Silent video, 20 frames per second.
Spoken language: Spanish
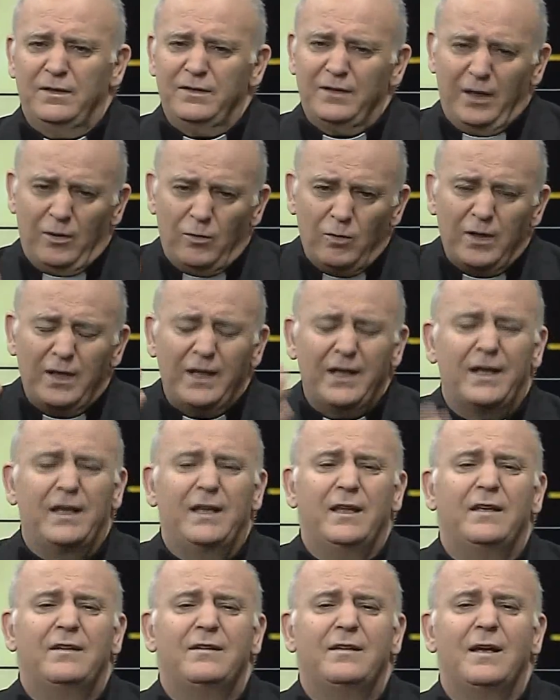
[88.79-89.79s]
¿Se acuerdan
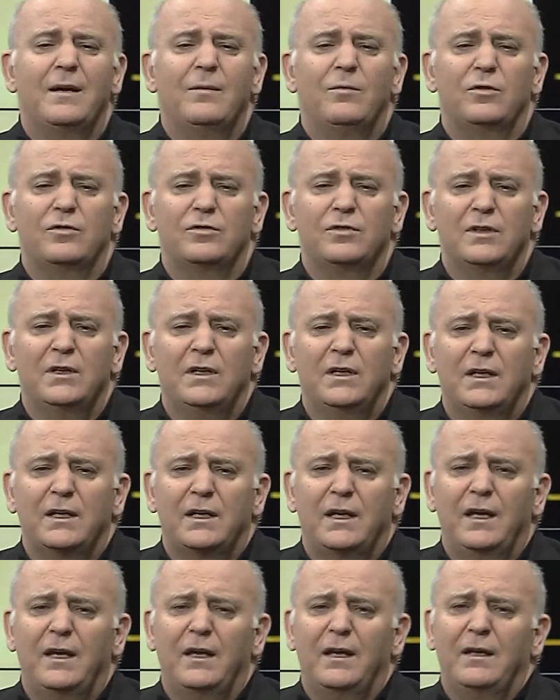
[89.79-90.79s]
que decíamos
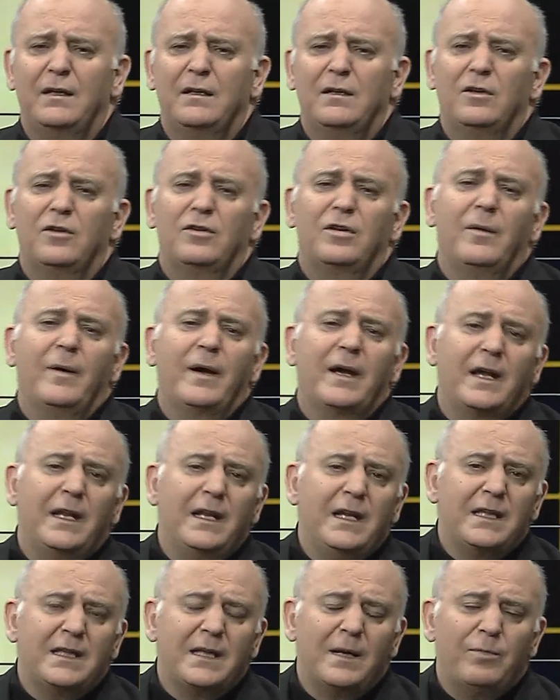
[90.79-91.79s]
que los
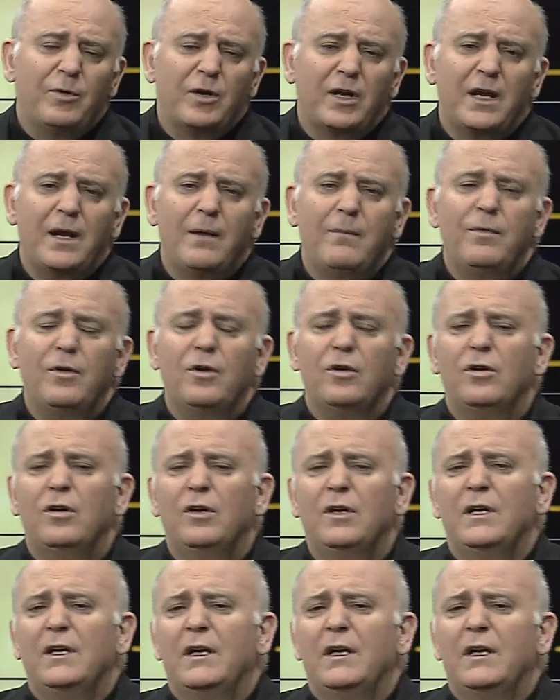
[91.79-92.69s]
evangelistas, por ejemplo,